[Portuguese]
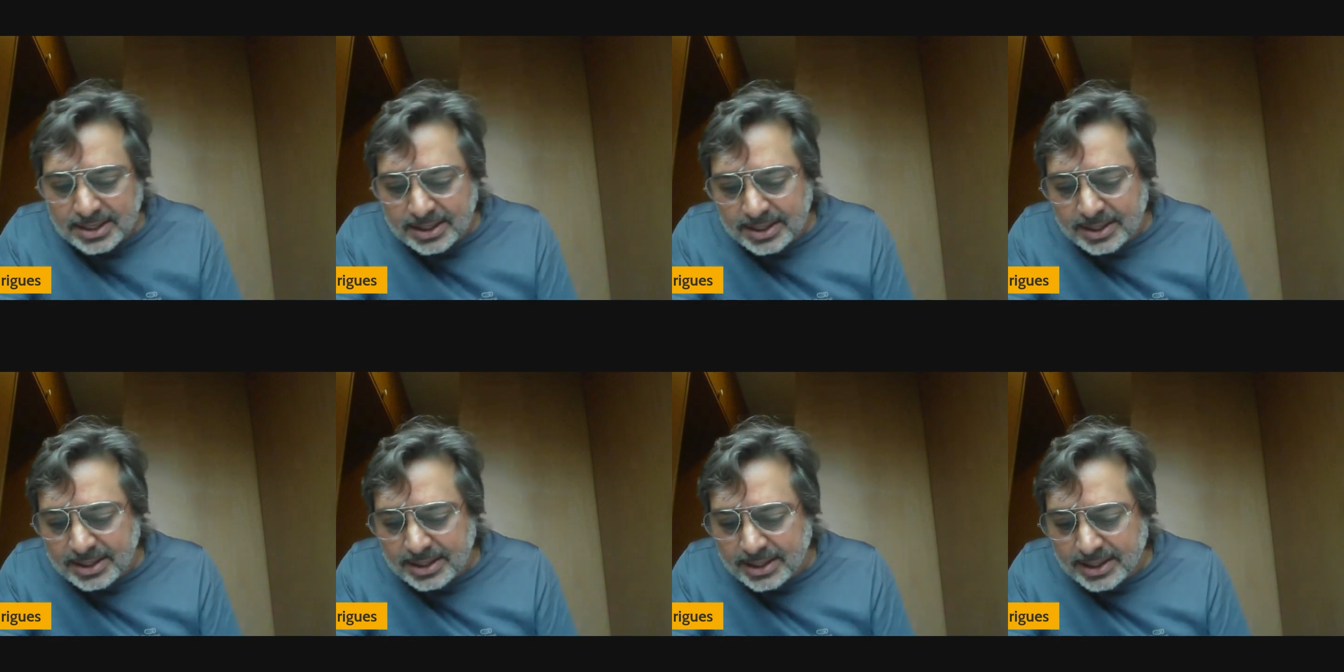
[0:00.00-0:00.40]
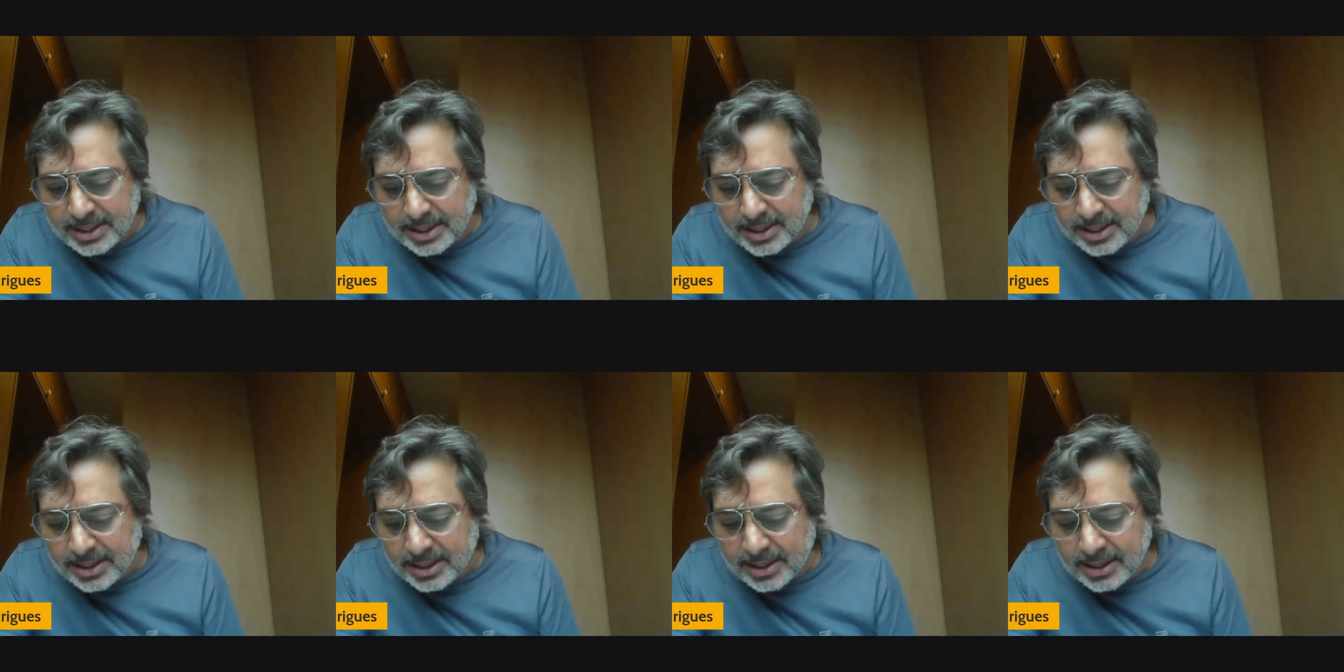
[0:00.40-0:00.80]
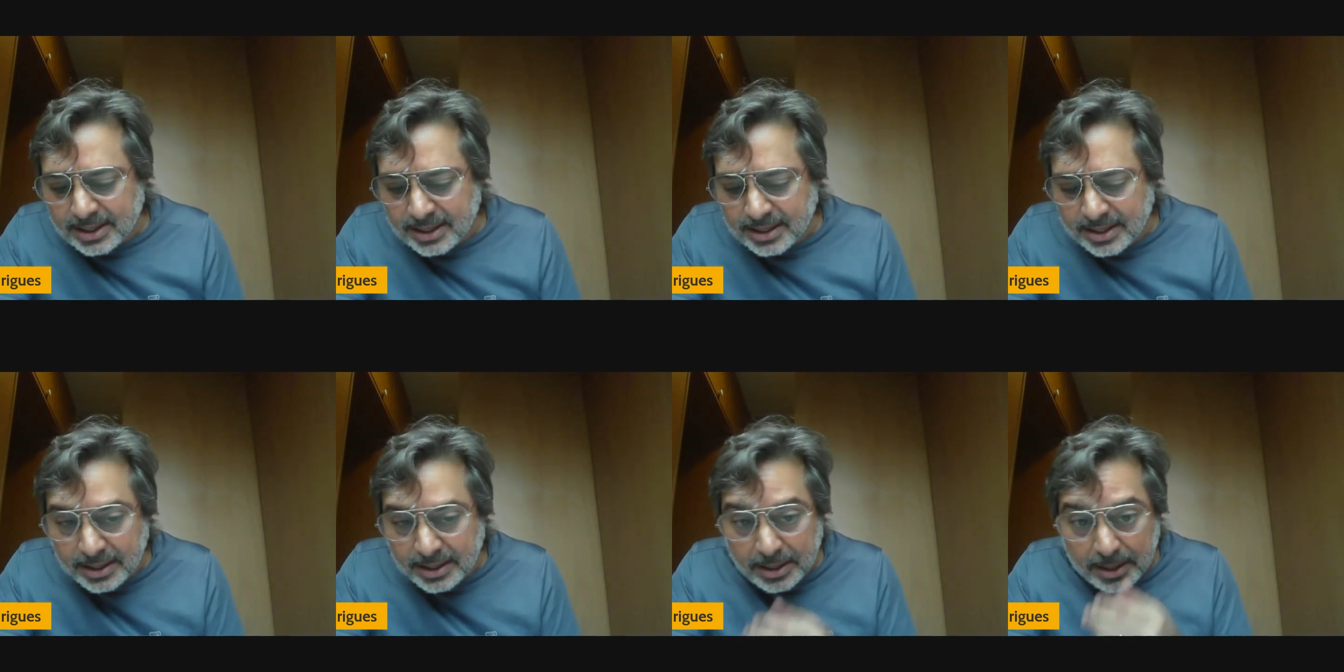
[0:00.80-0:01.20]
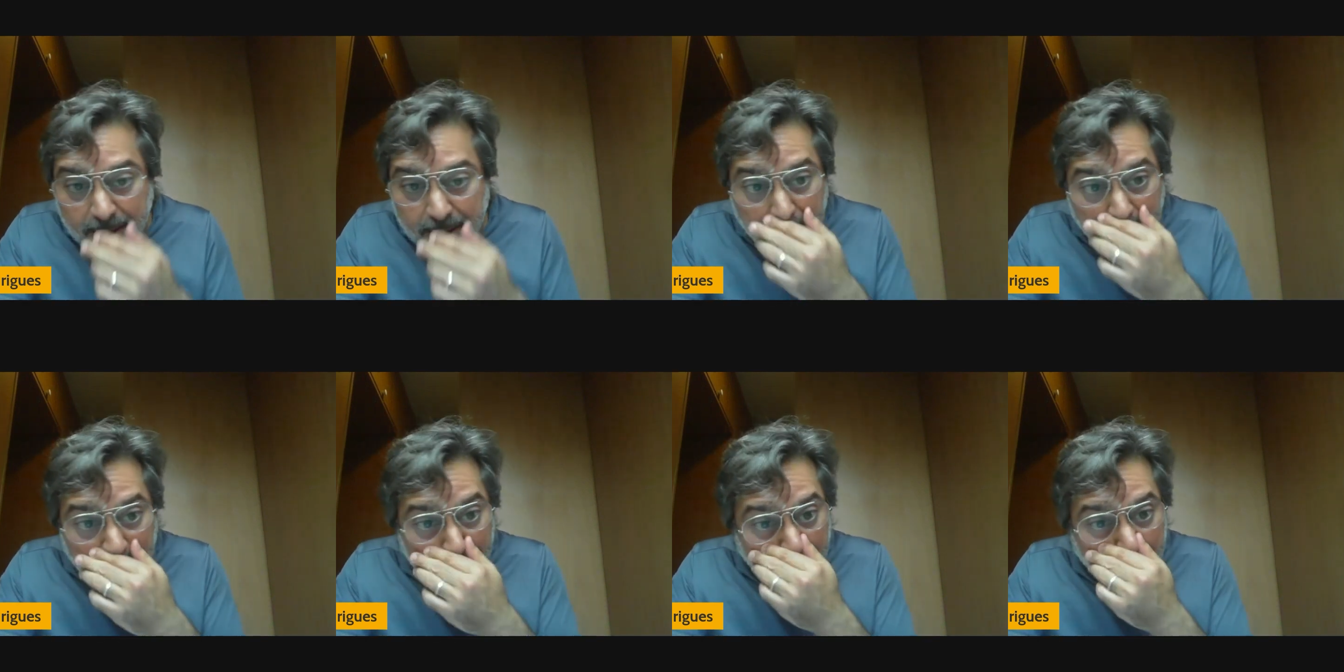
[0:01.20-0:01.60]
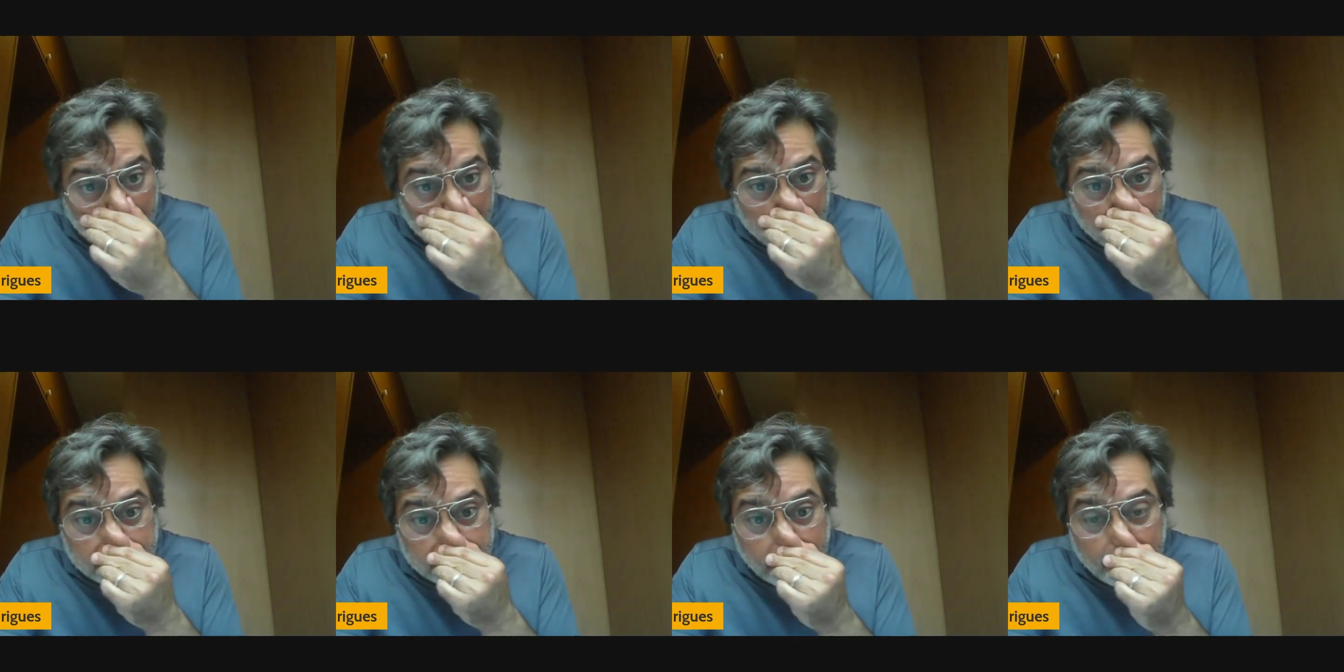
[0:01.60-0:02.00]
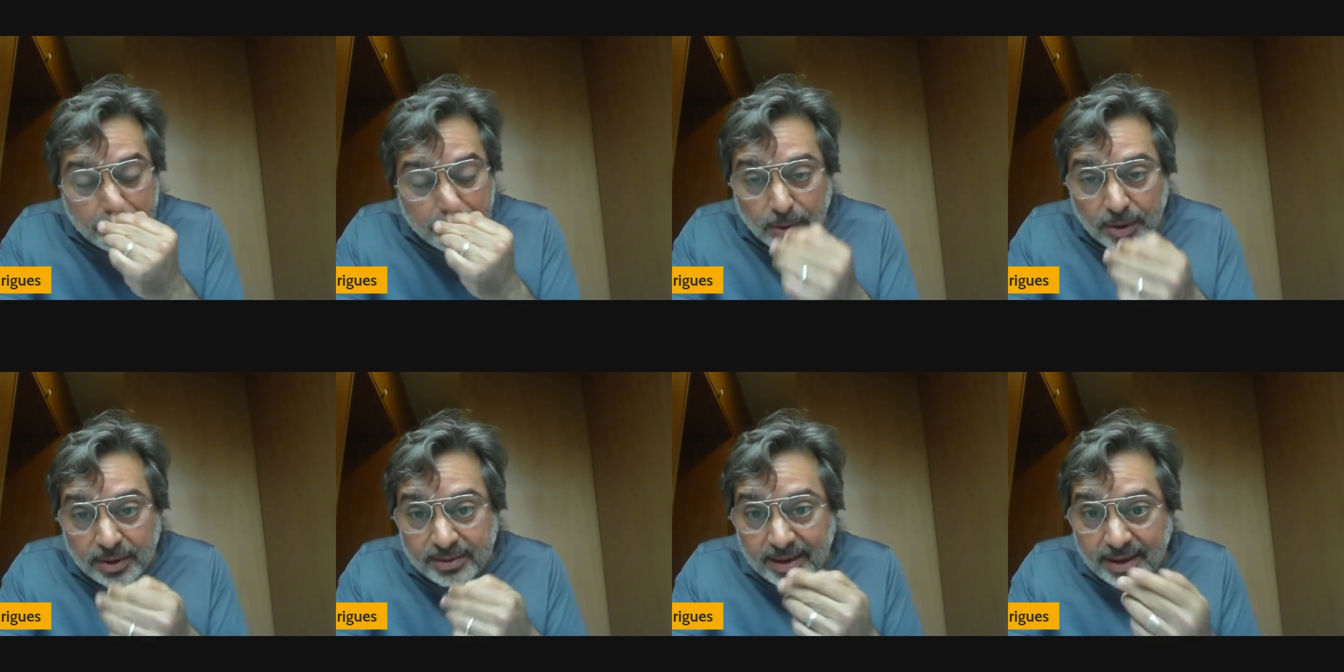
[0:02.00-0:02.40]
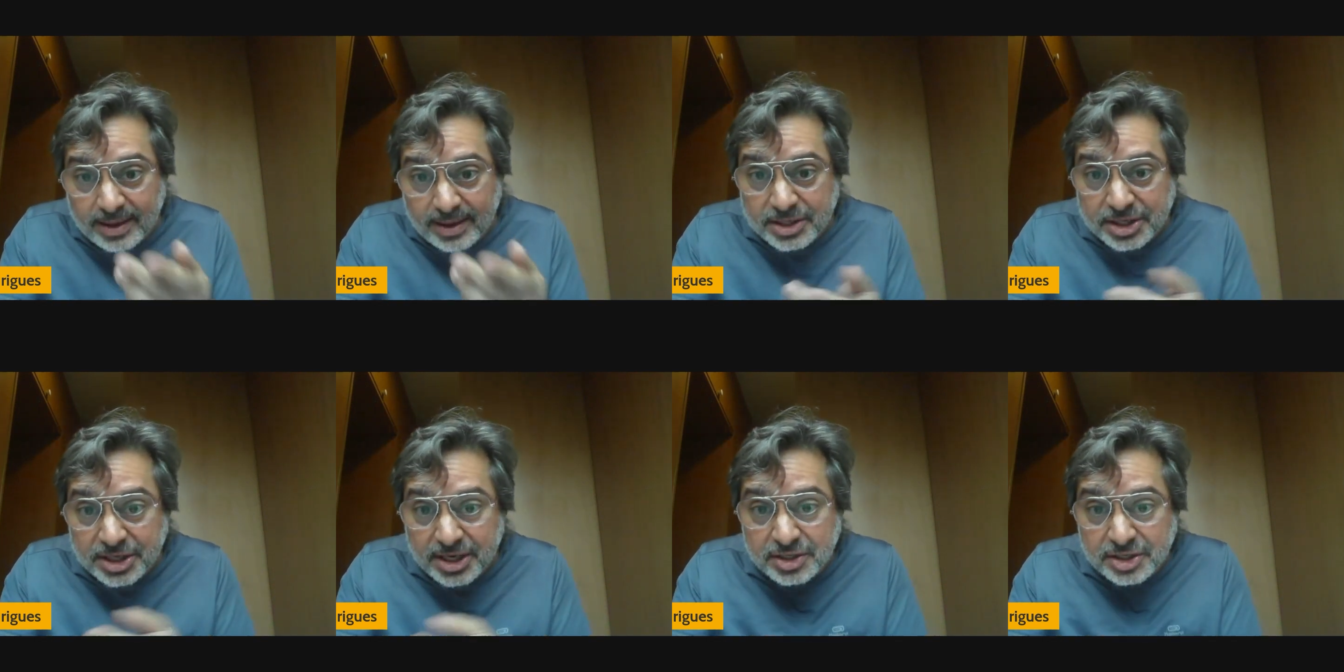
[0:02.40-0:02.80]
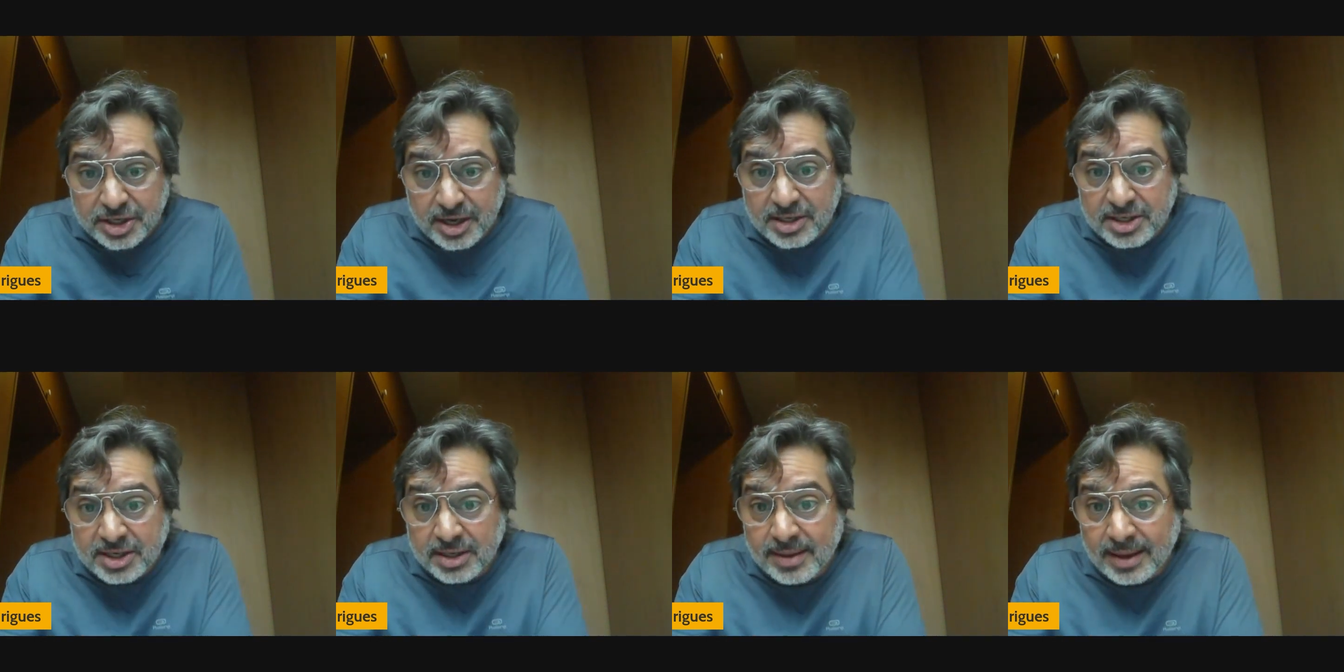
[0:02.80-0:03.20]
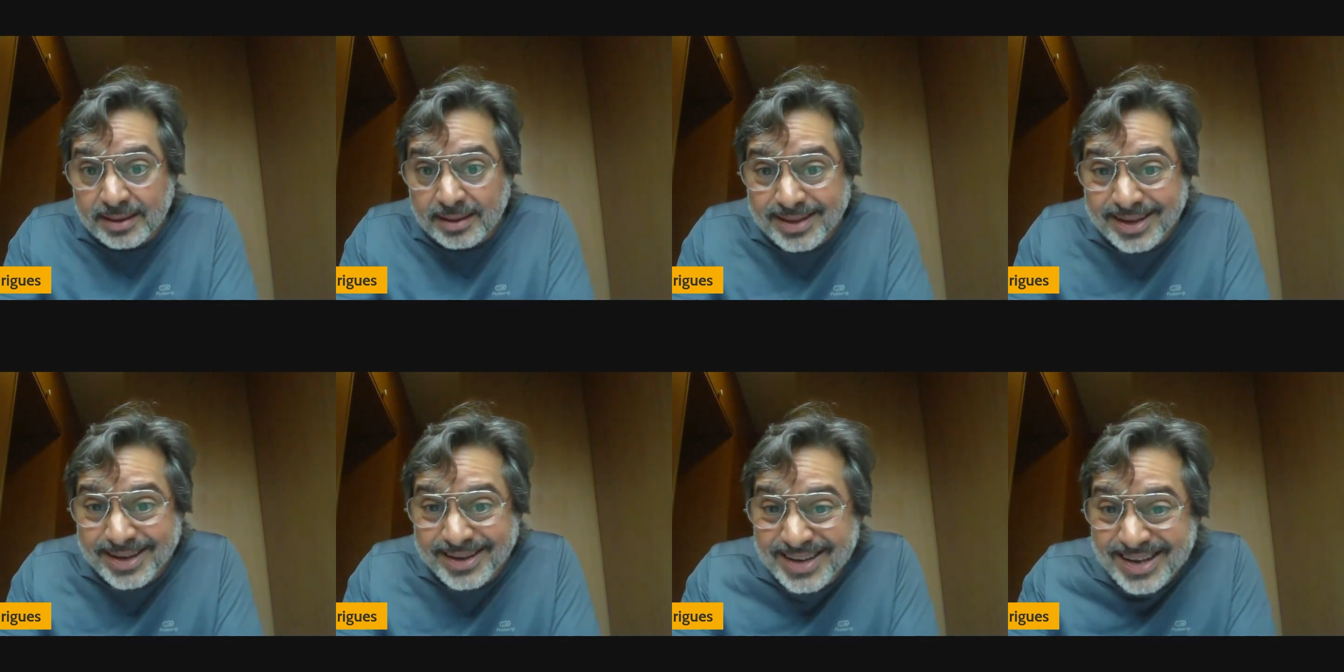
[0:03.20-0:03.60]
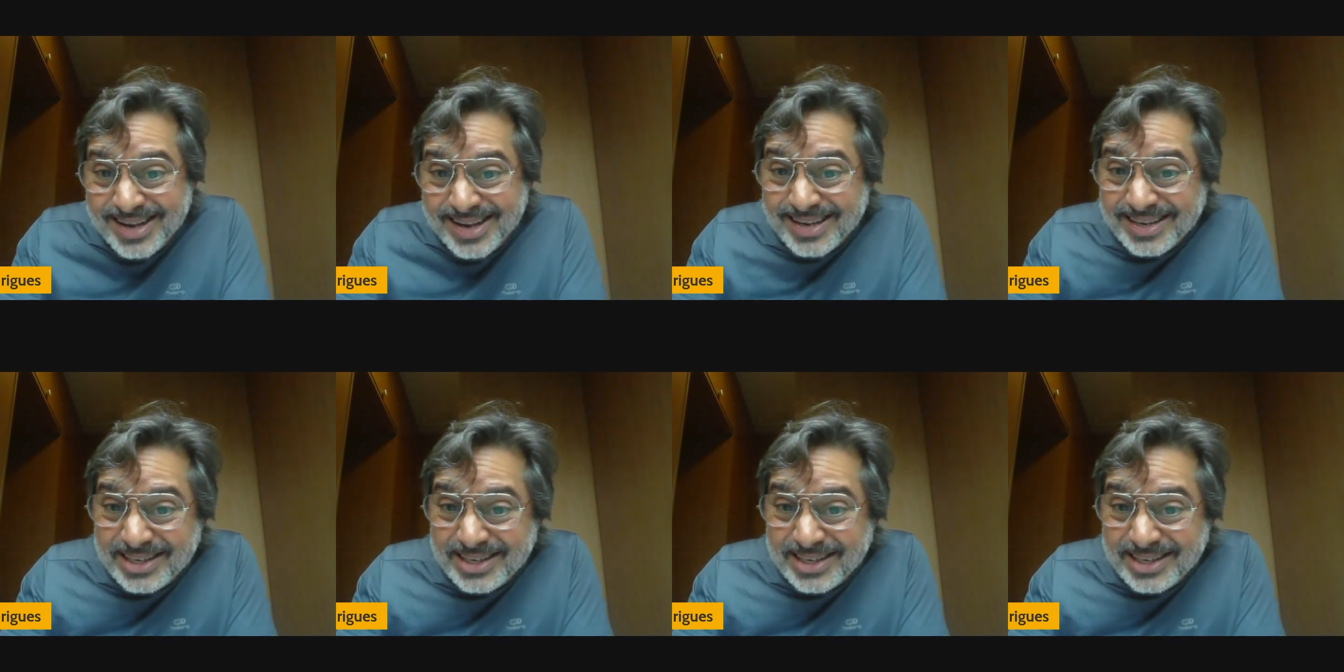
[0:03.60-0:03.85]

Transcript: É, é, e isso é importante a gente entender,